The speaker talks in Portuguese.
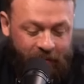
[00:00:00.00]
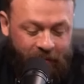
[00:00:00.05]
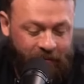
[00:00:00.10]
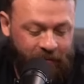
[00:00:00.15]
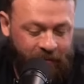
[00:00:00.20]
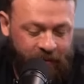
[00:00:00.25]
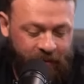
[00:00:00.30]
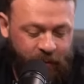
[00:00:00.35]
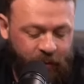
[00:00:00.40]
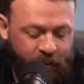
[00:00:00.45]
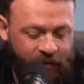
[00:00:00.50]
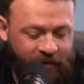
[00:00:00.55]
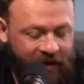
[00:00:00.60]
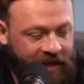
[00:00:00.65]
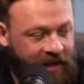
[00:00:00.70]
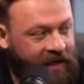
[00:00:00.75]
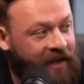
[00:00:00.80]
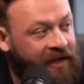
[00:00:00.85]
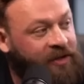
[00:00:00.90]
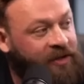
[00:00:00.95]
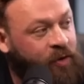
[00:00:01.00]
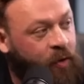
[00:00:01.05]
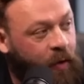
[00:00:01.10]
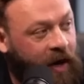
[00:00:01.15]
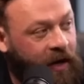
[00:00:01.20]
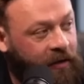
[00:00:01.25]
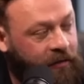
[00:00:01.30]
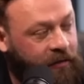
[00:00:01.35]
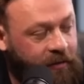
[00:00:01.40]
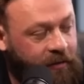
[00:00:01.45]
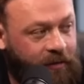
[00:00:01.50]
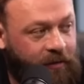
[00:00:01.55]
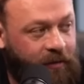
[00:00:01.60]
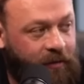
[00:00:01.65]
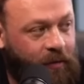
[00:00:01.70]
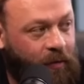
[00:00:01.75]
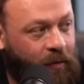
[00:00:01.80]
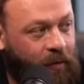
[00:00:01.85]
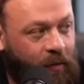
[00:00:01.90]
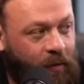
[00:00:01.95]
Tipo, o treino era às quatro.
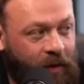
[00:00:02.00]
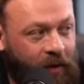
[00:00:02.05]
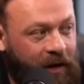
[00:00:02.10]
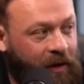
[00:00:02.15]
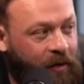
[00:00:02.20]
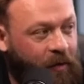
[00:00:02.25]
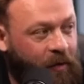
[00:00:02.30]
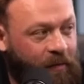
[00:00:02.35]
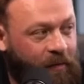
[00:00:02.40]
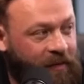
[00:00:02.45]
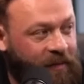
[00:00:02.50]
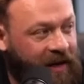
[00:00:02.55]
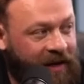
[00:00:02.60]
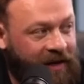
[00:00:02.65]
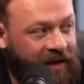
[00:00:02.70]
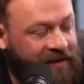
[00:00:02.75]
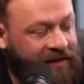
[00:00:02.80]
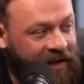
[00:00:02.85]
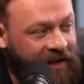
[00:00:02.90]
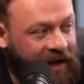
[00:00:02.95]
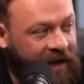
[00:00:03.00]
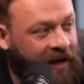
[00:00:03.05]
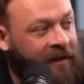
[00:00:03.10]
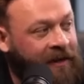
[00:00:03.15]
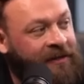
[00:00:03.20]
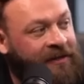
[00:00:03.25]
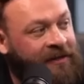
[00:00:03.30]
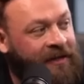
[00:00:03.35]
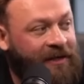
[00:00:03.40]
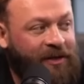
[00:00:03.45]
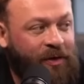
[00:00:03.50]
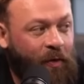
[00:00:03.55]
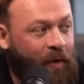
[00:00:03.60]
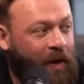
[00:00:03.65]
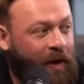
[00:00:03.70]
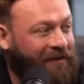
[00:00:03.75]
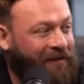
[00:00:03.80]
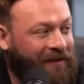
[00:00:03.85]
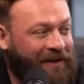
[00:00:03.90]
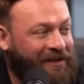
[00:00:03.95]
O William comia às três, às
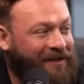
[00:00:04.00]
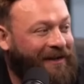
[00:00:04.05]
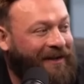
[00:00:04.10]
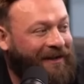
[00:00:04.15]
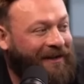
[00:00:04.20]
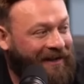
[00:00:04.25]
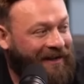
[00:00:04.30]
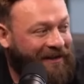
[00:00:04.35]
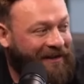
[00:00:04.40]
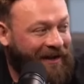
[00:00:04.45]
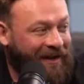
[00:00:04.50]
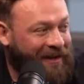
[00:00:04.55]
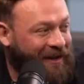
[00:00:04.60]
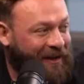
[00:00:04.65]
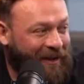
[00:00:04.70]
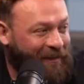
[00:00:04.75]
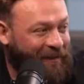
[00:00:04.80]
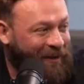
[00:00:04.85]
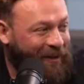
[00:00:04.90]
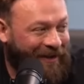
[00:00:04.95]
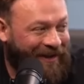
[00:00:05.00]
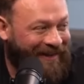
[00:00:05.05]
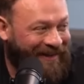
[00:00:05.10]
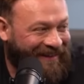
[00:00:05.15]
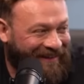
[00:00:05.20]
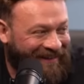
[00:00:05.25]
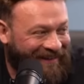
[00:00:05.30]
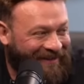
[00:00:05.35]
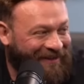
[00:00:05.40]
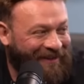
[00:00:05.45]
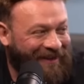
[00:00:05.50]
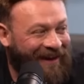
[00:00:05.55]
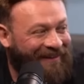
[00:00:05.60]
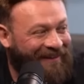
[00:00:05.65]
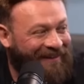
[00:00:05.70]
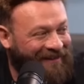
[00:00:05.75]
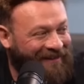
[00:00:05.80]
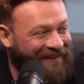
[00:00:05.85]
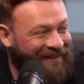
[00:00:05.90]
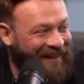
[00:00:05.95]
quatro ele tinha que estar tá treinando, porque não durava
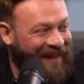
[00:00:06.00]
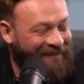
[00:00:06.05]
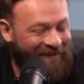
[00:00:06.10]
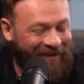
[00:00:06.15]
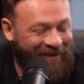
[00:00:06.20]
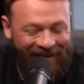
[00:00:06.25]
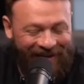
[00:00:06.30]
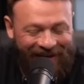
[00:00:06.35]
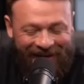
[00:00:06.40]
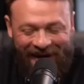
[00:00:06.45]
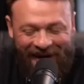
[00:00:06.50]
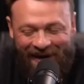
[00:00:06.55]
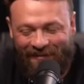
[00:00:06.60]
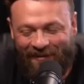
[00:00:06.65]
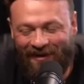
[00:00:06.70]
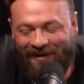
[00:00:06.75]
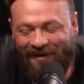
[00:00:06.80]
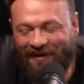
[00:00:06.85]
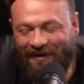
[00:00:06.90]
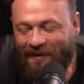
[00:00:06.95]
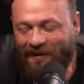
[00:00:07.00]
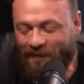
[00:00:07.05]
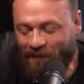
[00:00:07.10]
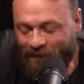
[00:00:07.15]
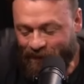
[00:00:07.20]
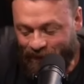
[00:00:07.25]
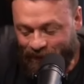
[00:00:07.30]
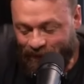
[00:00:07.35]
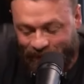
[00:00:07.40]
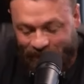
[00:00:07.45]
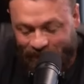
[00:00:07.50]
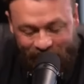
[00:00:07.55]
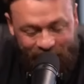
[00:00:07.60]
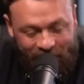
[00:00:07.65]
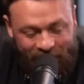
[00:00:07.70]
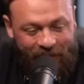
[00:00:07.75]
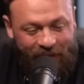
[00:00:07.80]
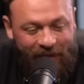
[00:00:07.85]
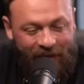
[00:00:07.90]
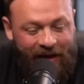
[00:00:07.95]
muito tempo aquele carbo ali.
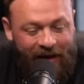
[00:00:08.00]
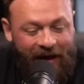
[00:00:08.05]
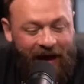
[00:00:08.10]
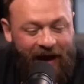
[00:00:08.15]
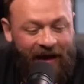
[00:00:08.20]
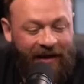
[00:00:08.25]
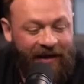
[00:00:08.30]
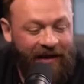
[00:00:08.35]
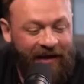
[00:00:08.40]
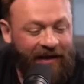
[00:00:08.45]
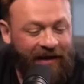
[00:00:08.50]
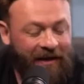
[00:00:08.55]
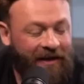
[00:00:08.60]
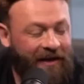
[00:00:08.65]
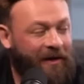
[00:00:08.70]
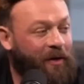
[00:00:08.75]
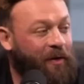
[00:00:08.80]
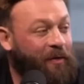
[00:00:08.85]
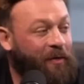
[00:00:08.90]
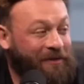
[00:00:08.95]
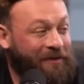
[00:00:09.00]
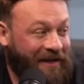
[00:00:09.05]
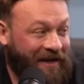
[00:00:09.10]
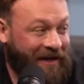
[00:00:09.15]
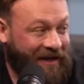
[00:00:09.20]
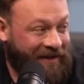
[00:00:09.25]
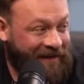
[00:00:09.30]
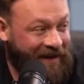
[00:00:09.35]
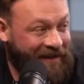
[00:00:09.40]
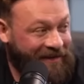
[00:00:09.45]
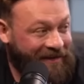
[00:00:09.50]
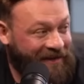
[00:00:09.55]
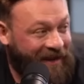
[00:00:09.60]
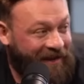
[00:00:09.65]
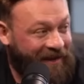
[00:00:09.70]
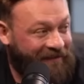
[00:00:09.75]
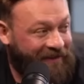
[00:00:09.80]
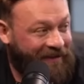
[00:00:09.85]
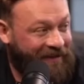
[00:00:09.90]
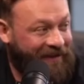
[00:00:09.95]
Aí o Zanca
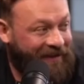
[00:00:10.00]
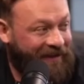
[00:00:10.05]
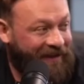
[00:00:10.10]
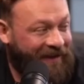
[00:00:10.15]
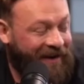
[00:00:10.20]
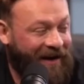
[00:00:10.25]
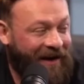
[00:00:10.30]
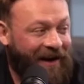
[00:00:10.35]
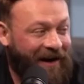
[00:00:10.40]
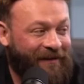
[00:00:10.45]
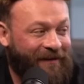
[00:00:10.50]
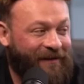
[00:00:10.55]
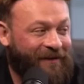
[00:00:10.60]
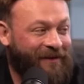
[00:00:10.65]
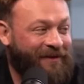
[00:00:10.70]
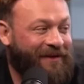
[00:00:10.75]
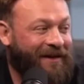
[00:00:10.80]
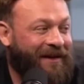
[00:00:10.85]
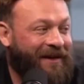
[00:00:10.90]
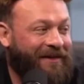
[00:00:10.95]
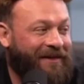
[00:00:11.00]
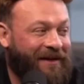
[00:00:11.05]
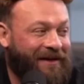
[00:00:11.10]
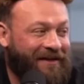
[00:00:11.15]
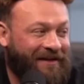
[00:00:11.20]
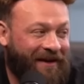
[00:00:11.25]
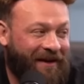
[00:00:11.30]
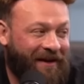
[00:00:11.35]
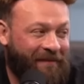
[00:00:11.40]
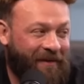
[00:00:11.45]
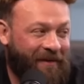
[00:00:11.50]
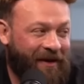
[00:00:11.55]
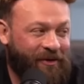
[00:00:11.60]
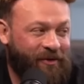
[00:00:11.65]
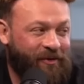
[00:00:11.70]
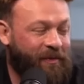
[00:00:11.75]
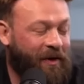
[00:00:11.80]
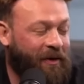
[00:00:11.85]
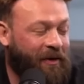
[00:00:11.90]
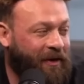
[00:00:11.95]
atrasava. Cara, às vezes o Zanca atrasava mais
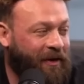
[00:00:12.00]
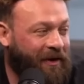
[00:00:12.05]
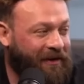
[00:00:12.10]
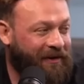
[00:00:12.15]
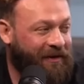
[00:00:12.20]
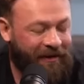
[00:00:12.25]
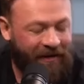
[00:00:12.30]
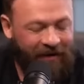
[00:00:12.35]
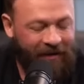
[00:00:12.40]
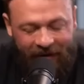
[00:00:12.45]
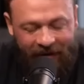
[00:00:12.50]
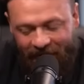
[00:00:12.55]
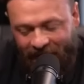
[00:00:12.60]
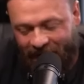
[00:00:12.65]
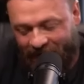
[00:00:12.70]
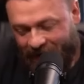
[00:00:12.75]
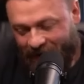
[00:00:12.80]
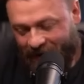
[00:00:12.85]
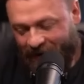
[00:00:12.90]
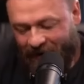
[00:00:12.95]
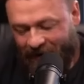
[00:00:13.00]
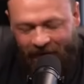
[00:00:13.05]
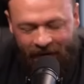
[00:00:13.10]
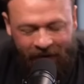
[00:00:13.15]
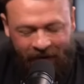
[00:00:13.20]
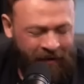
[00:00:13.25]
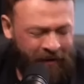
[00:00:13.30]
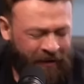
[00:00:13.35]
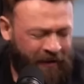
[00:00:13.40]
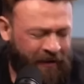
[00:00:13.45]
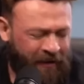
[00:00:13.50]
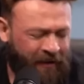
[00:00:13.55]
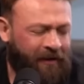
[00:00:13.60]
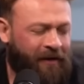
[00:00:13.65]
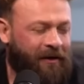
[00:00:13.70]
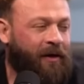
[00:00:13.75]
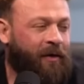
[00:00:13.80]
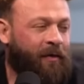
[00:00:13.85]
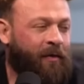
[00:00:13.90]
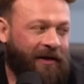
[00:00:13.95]
de uma hora. Nossa, o Zanca, o Zanca pra
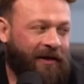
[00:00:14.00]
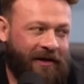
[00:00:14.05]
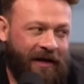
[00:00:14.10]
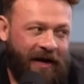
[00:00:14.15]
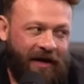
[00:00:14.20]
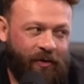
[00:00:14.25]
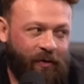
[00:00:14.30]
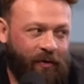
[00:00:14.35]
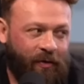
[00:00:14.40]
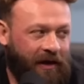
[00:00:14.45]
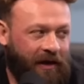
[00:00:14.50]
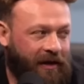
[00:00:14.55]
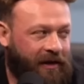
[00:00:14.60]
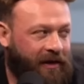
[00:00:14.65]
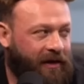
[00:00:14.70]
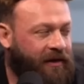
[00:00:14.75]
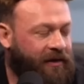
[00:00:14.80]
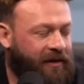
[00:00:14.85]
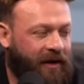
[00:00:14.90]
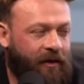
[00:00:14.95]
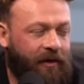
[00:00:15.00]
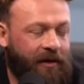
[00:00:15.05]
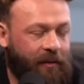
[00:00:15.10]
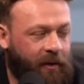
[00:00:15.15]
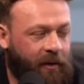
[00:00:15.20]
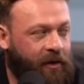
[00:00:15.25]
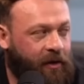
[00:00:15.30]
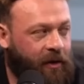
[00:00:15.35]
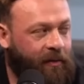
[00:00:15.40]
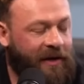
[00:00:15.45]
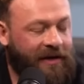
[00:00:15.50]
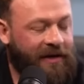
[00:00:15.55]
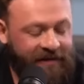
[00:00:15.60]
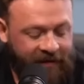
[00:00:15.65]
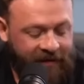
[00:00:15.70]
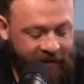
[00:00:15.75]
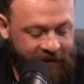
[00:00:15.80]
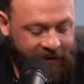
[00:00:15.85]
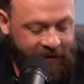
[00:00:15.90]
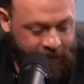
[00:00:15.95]
horário. Coitado, Continua ainda ou não? Melhorou? Não, ele melhorou
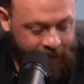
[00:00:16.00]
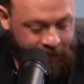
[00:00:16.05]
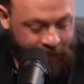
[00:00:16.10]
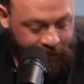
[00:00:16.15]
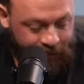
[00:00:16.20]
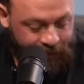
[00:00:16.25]
bastante. Melhorou